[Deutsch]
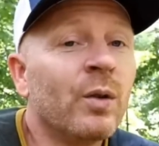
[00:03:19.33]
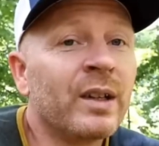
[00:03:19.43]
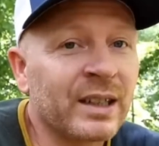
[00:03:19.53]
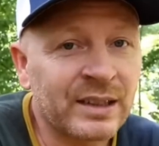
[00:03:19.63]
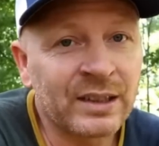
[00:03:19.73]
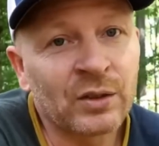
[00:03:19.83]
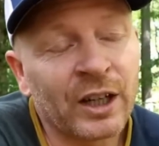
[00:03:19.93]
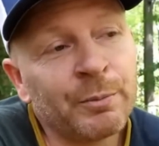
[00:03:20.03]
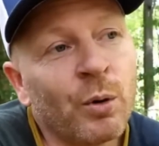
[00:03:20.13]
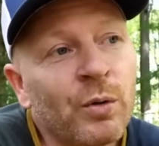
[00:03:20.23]
Und das ist so
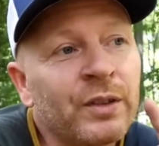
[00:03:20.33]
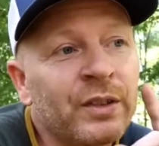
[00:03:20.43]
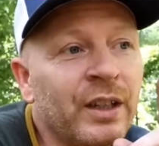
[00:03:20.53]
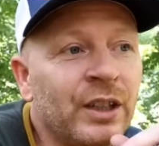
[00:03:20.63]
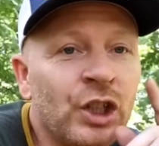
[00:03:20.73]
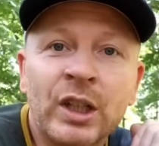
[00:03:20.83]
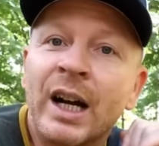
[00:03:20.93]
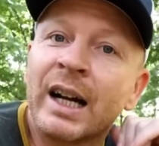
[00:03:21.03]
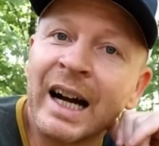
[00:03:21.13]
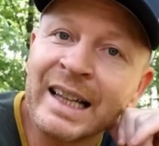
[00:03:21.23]
ein Punkt, den ich
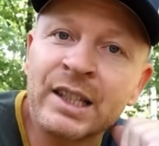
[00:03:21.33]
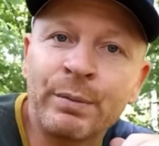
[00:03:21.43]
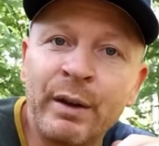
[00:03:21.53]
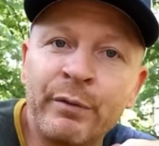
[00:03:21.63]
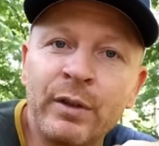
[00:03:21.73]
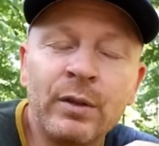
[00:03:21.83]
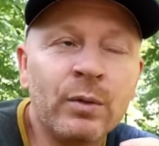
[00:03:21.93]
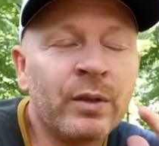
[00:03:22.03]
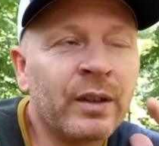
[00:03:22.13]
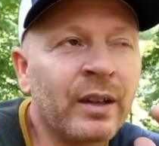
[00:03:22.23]
stark anzweifle.
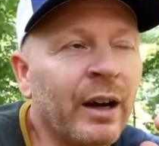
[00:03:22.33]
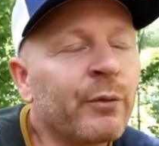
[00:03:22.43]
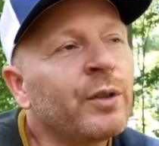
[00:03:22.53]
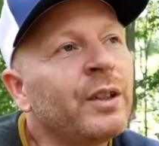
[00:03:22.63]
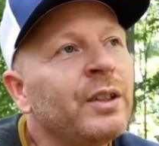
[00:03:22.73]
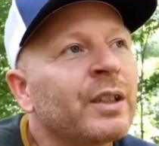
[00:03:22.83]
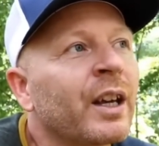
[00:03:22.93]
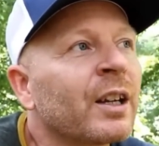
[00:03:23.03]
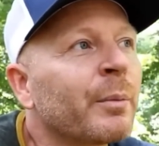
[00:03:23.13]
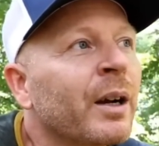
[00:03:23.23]
Und da würde ich
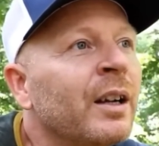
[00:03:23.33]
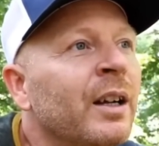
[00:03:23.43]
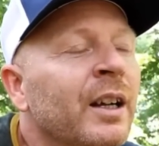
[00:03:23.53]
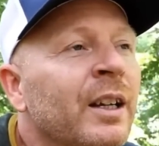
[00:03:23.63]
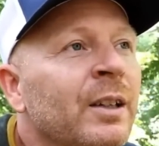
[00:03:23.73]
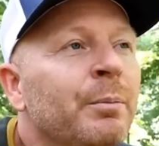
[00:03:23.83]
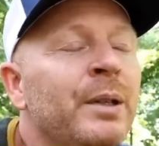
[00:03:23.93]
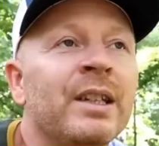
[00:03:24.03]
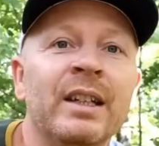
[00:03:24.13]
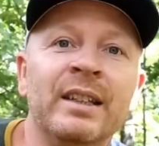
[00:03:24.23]
gerne mal ein
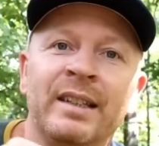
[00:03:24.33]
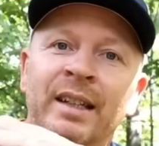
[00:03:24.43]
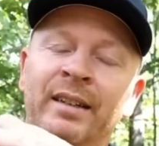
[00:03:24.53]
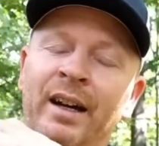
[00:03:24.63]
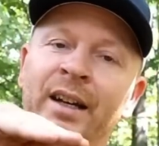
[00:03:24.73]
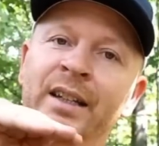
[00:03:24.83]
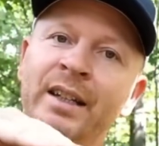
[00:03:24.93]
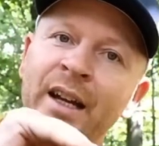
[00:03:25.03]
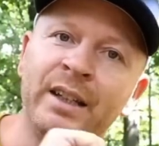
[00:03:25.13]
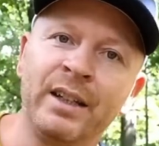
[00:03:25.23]
bisschen ins Detail
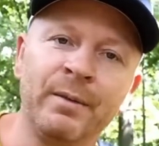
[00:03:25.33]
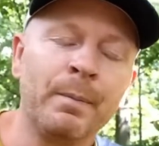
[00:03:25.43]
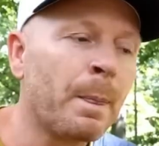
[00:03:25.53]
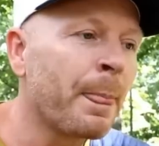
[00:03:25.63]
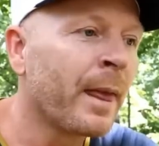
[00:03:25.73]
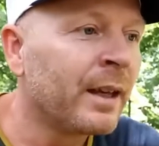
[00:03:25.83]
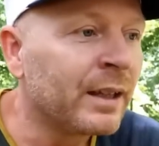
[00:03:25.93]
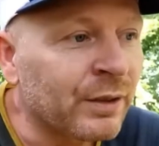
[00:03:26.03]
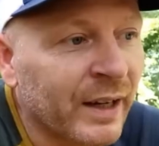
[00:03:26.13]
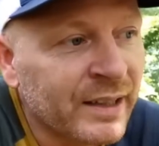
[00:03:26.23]
hineingehen.
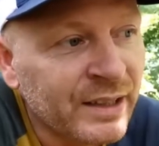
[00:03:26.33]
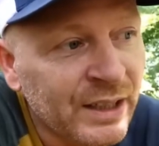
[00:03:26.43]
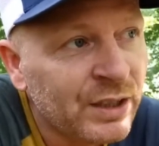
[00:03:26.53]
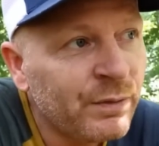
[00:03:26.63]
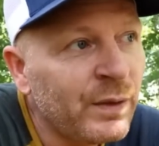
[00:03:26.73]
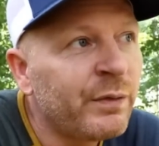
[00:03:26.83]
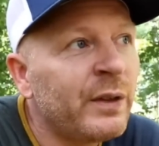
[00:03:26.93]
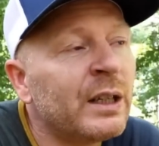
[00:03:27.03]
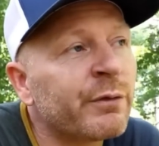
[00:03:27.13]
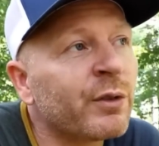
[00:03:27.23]
Ich weiß nicht, wie
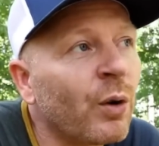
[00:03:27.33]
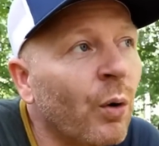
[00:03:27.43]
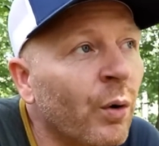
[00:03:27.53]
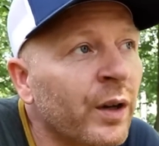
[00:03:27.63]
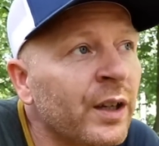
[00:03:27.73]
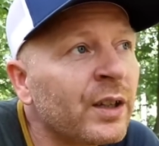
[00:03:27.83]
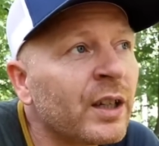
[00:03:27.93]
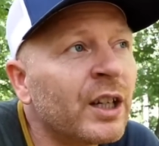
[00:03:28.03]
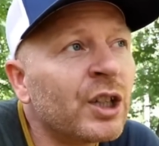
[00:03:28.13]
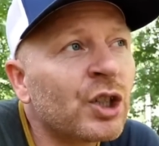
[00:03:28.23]
viele von euch
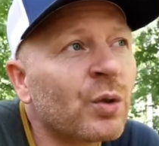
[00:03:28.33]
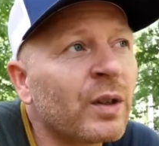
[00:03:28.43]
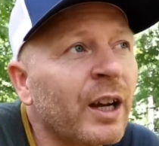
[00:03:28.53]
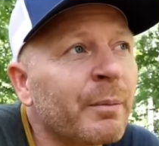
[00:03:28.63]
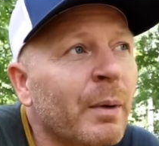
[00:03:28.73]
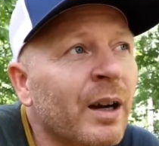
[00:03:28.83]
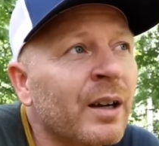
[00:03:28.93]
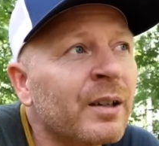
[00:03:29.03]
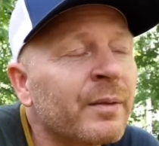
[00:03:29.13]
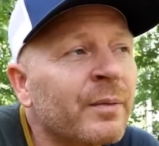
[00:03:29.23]
schon
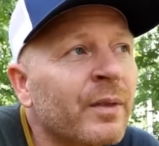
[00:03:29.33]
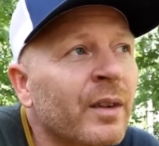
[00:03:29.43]
einmal